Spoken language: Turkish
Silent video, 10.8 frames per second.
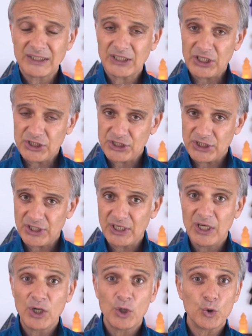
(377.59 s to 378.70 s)
Tai Chi,
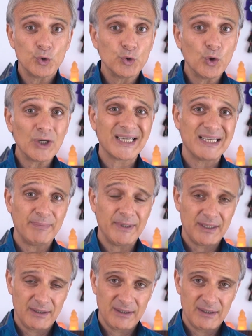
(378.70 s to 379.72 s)
yoga gibi